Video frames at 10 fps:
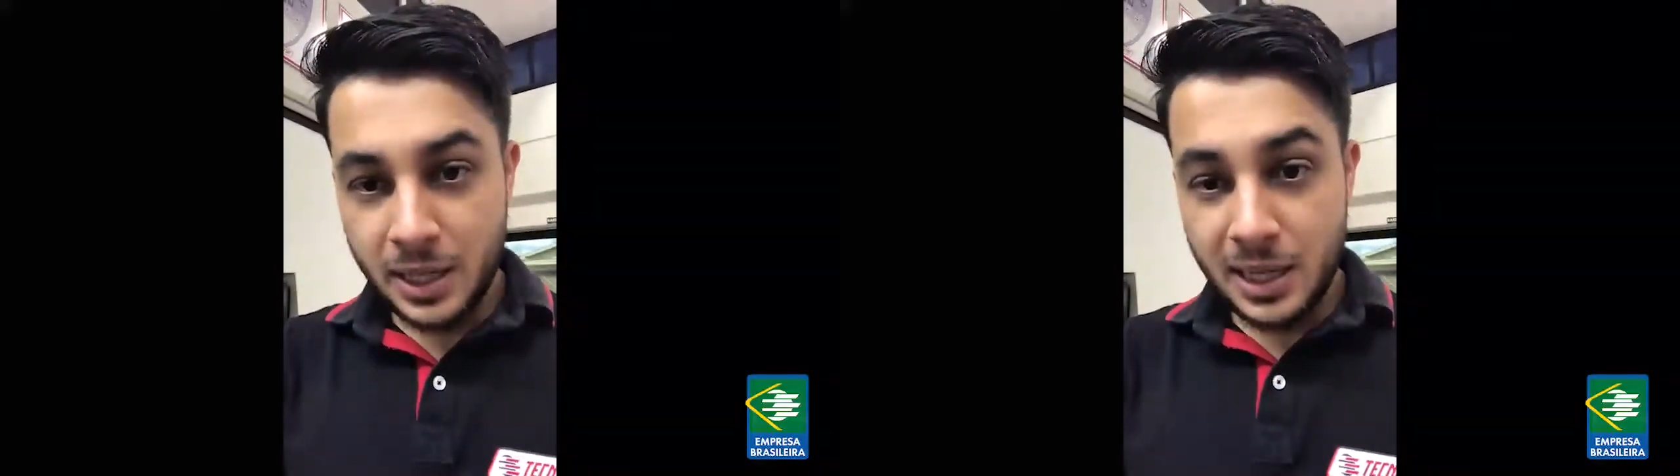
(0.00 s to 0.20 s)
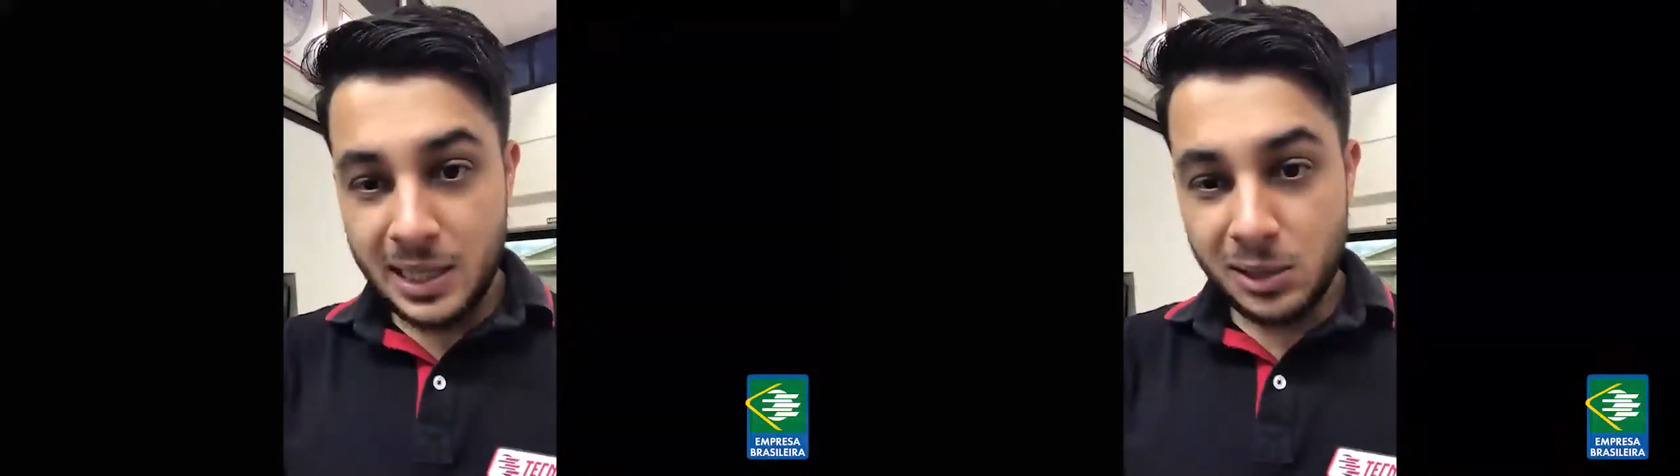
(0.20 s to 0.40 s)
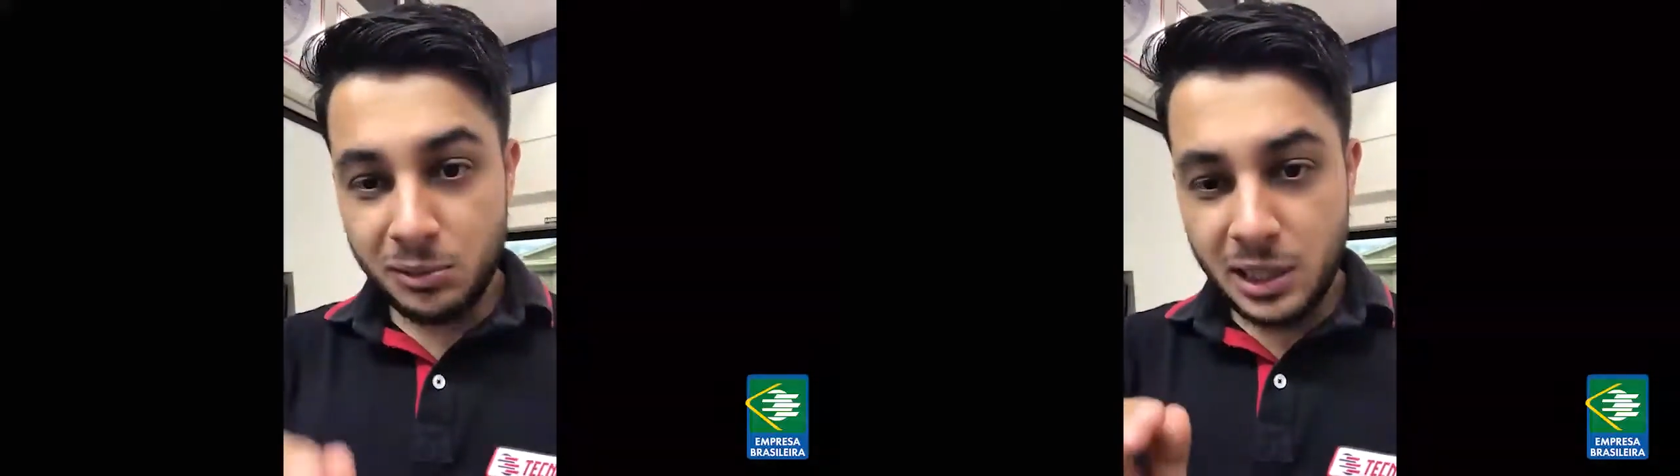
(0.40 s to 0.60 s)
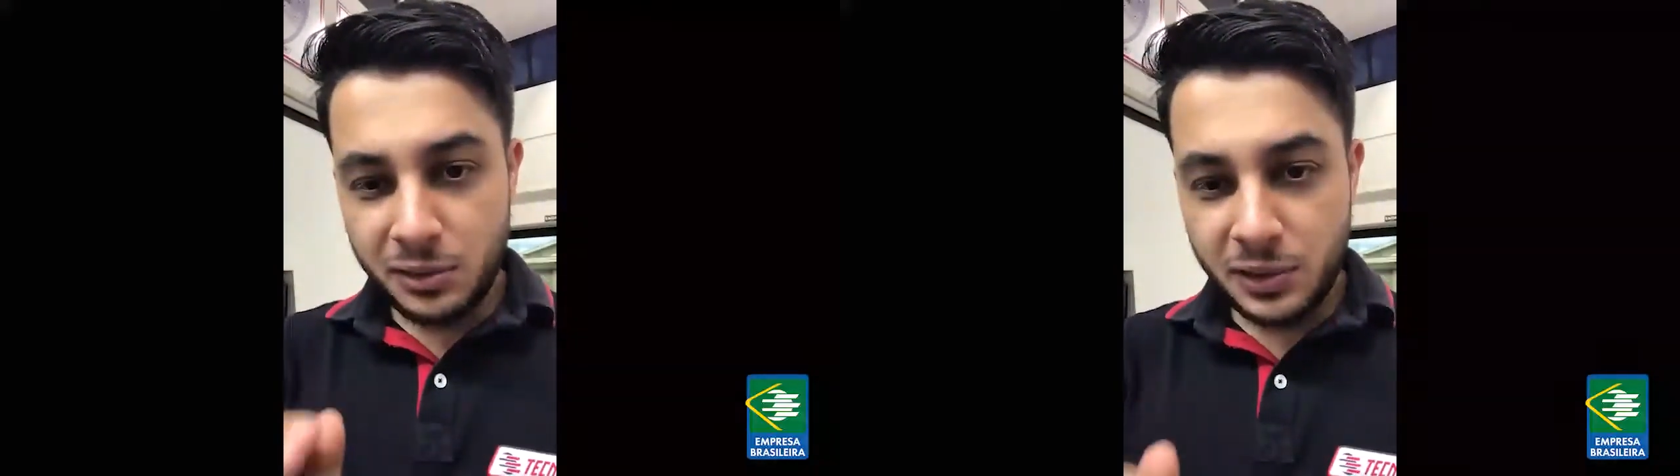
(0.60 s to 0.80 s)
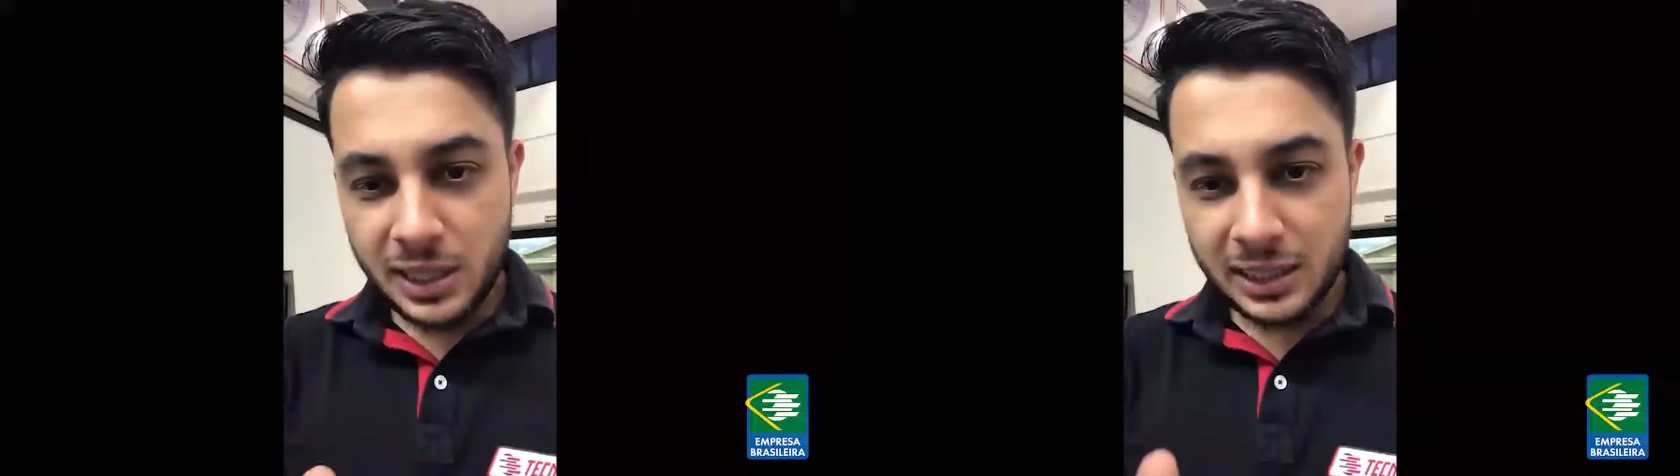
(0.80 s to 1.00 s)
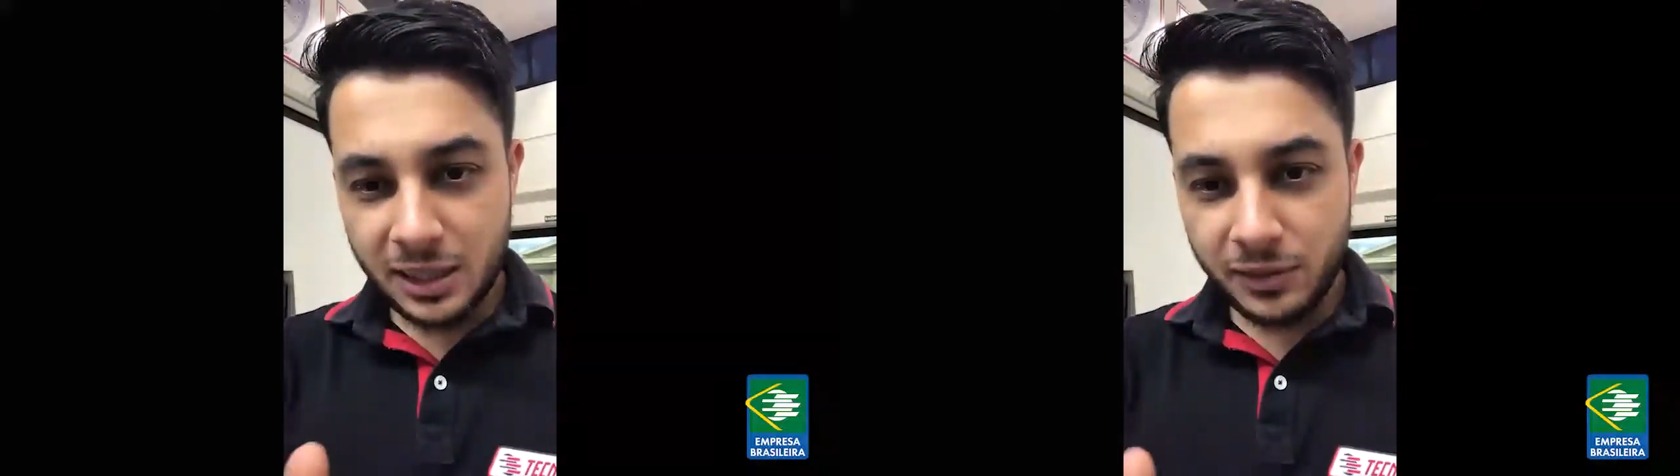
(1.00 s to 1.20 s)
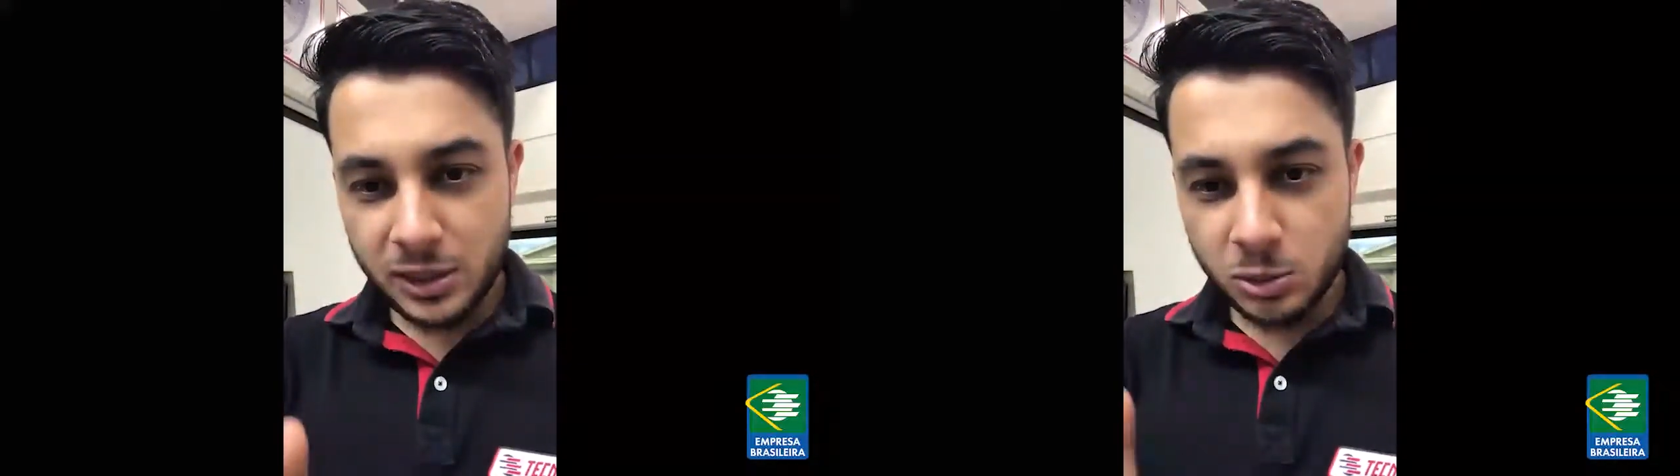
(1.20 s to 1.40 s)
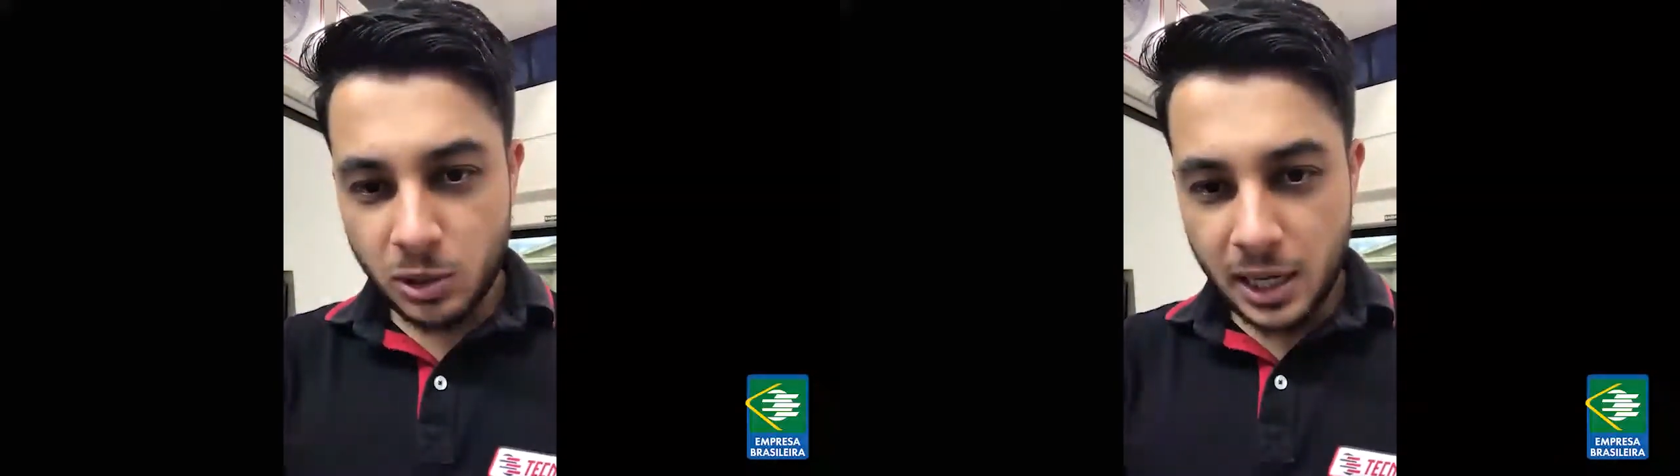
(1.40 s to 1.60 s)
Então, verifica
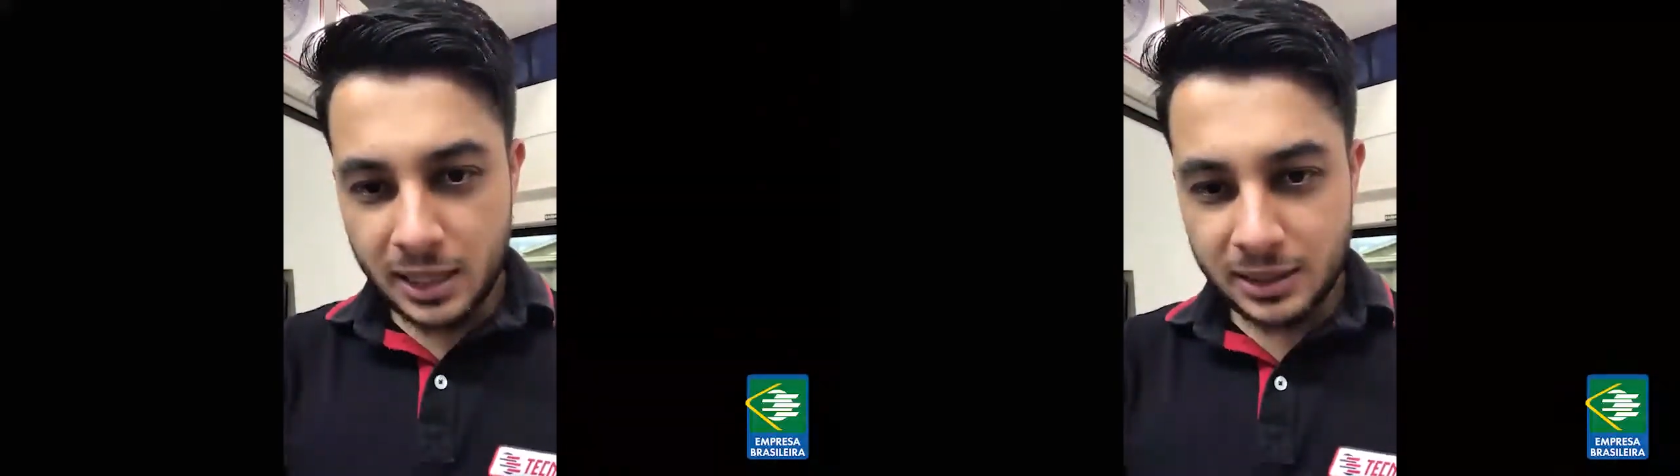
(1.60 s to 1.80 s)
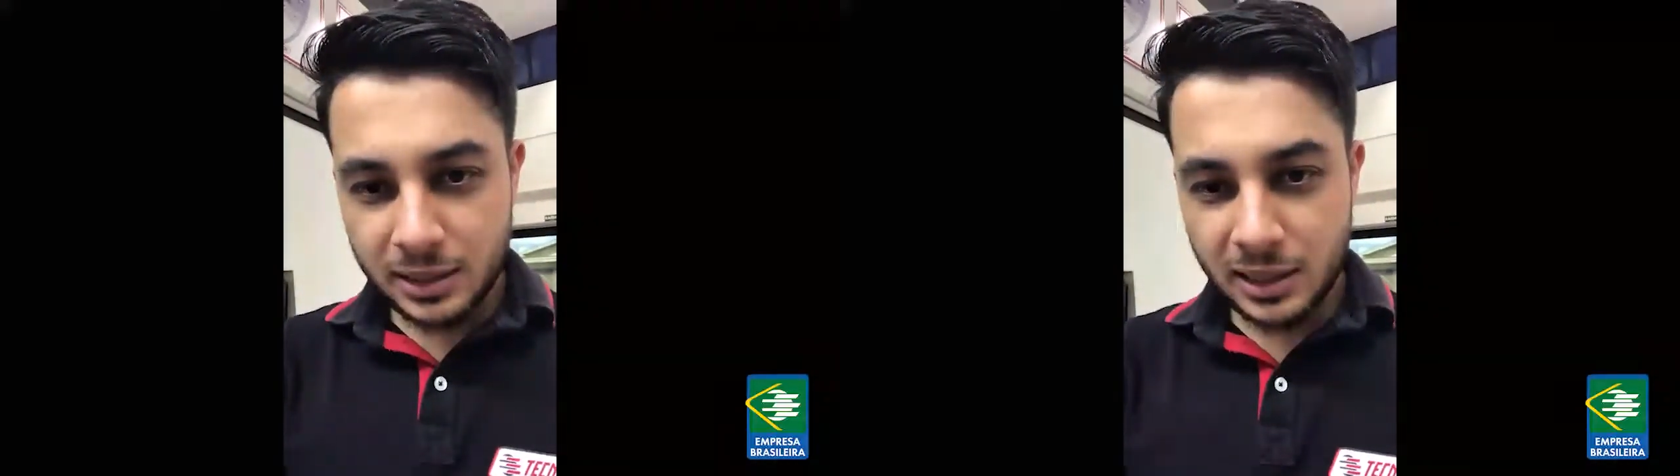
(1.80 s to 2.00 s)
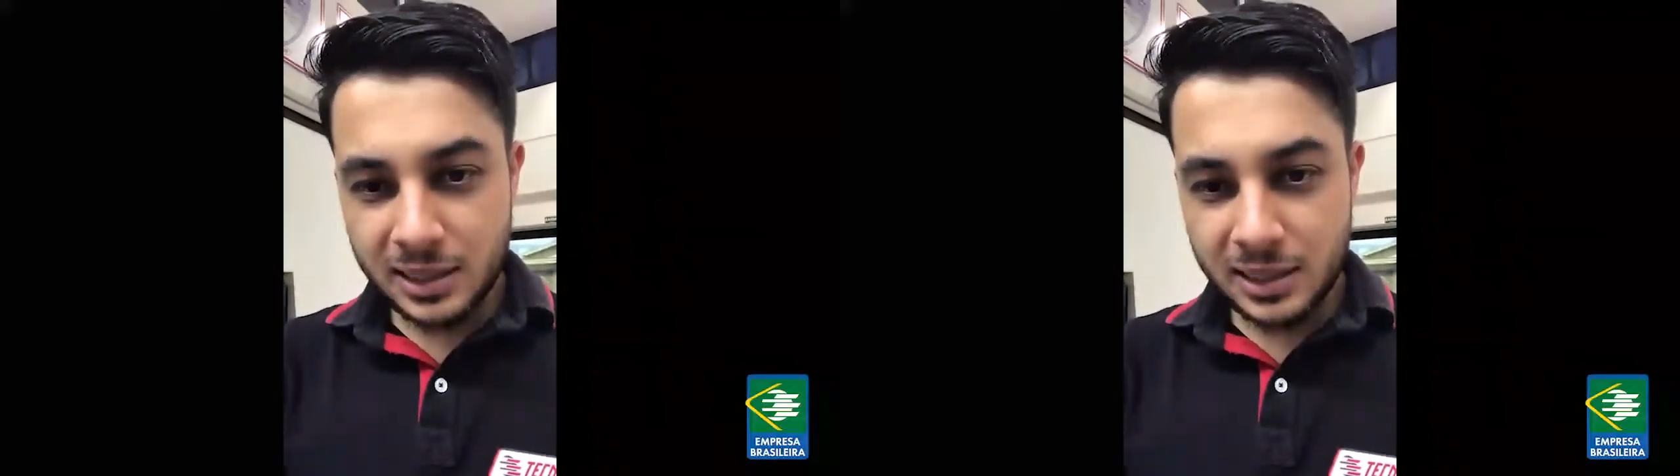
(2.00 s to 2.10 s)
através do raster,